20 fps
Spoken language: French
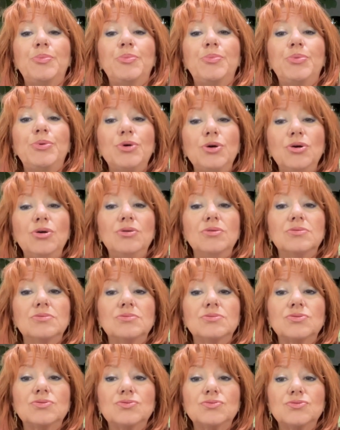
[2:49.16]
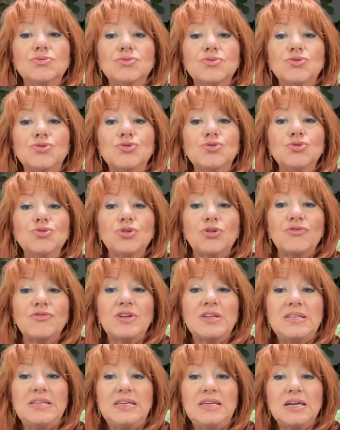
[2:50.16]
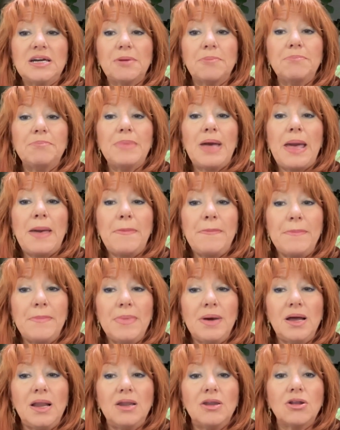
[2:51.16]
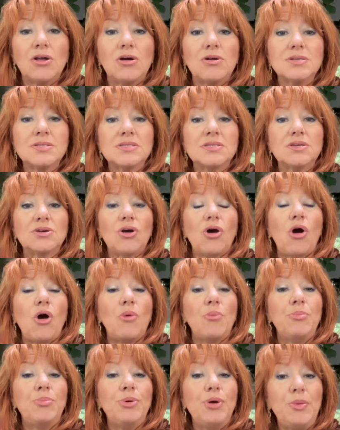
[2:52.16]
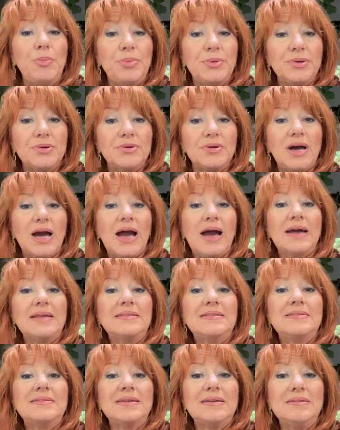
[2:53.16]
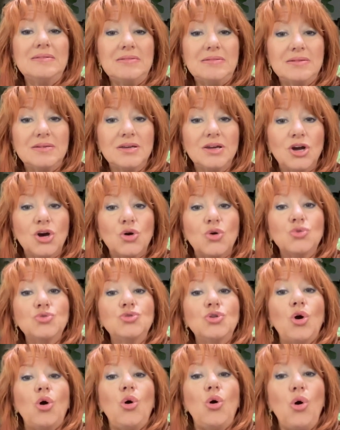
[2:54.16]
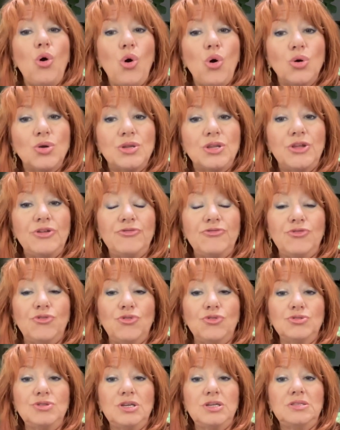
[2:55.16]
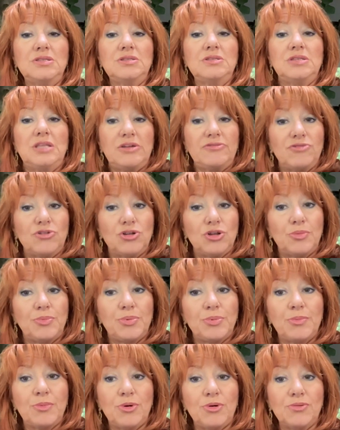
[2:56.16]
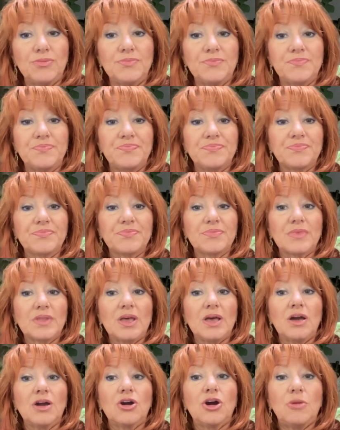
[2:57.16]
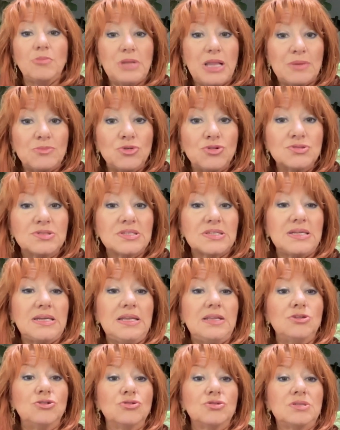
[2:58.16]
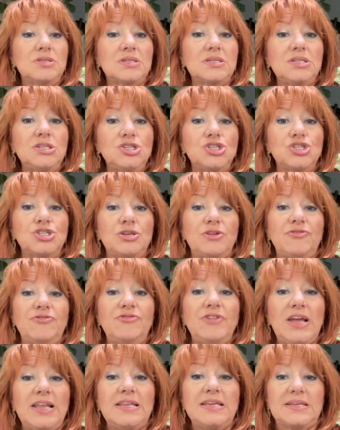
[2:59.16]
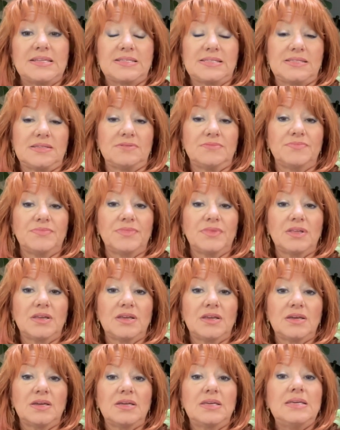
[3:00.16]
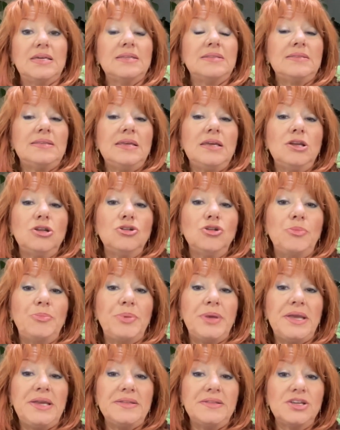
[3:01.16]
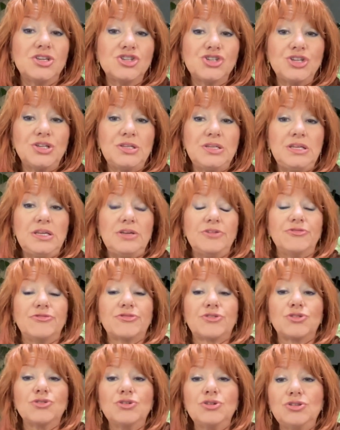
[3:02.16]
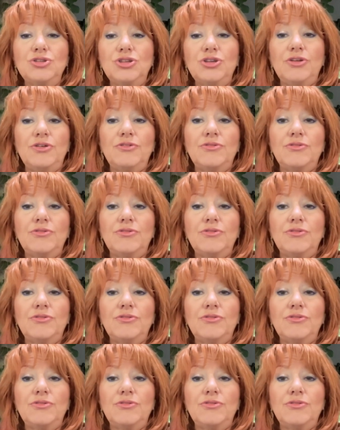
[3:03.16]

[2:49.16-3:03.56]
peut survenir même lorsqu'un peuple a atteint un haut niveau de développement, comme l'a montré l'Autriche Félix, qui était le pays des génies Freud,